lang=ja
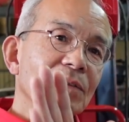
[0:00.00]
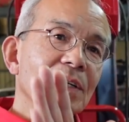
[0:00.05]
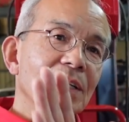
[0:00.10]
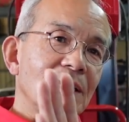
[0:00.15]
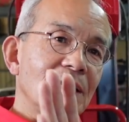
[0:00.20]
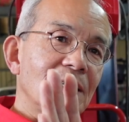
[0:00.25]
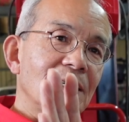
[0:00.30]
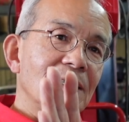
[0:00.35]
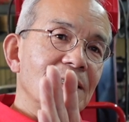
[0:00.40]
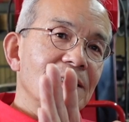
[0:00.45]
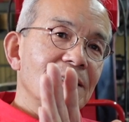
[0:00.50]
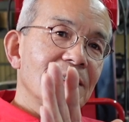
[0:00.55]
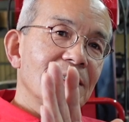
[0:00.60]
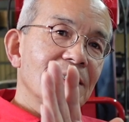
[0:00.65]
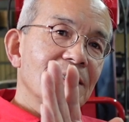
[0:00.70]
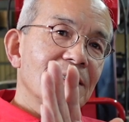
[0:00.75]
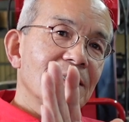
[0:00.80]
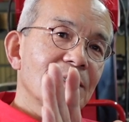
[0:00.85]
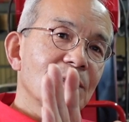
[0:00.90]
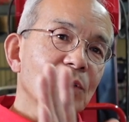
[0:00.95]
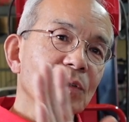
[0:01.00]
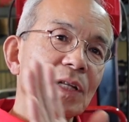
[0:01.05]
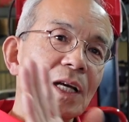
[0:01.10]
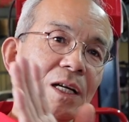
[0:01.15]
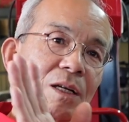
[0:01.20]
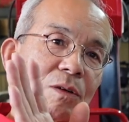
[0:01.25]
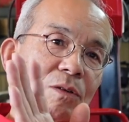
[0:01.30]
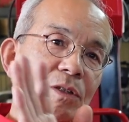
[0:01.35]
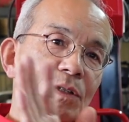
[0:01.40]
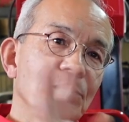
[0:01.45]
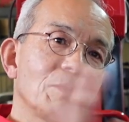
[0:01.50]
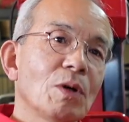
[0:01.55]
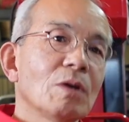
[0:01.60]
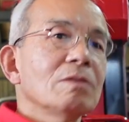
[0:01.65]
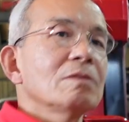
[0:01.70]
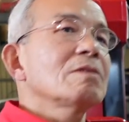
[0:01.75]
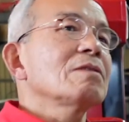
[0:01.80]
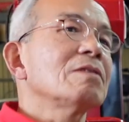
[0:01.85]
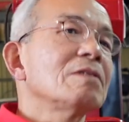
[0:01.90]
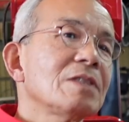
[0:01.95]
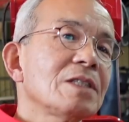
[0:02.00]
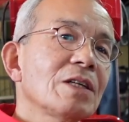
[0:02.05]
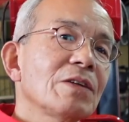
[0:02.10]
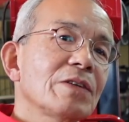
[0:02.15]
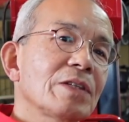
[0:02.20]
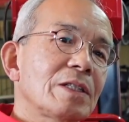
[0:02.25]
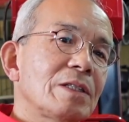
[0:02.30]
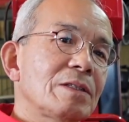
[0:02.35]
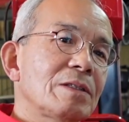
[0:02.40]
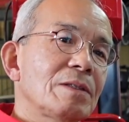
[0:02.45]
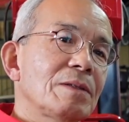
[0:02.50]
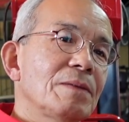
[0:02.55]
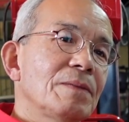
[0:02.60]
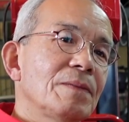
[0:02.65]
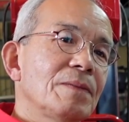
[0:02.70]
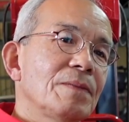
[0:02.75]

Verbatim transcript: からごならごにボーンと踏んじゃうわけですよ。